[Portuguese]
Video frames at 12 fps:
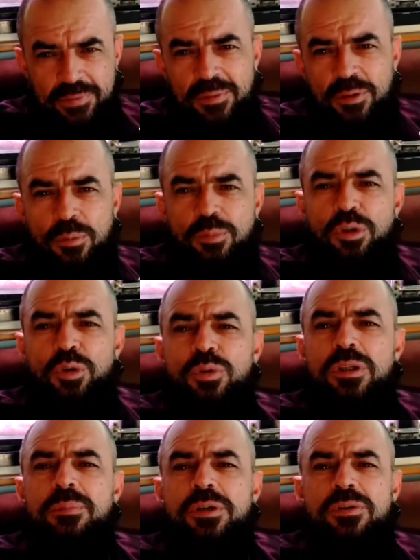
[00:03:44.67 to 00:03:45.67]
Tamo
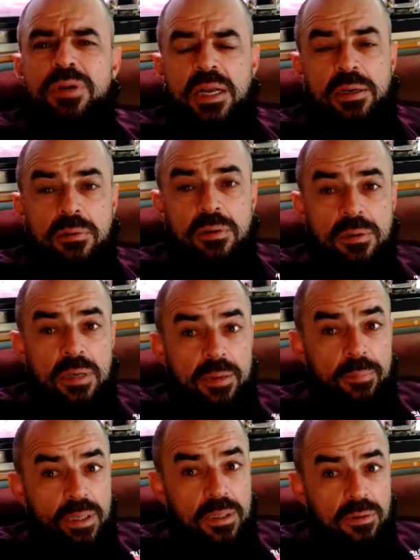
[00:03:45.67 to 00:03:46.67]
junto e misturado.
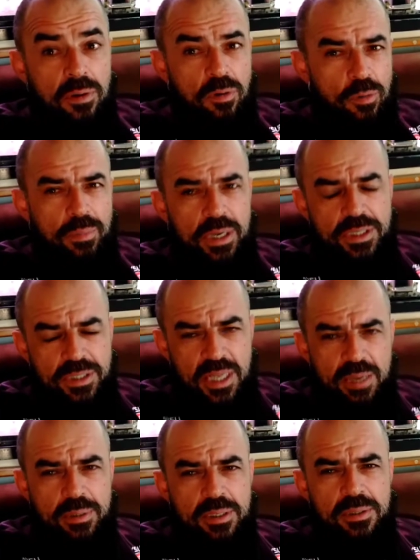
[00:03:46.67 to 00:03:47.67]
Lembrando, logo mais
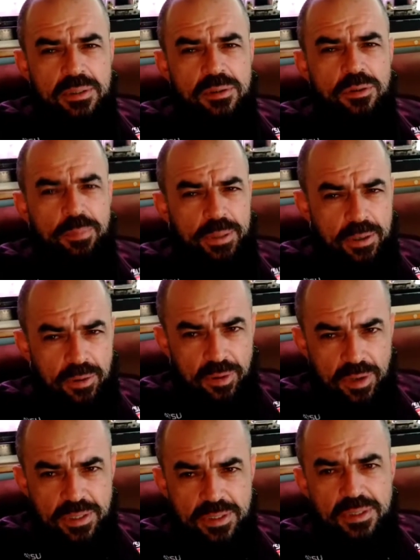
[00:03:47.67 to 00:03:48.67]
tema
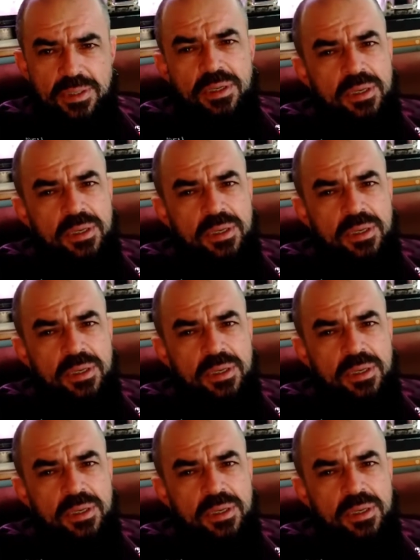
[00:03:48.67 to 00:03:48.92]
Supercross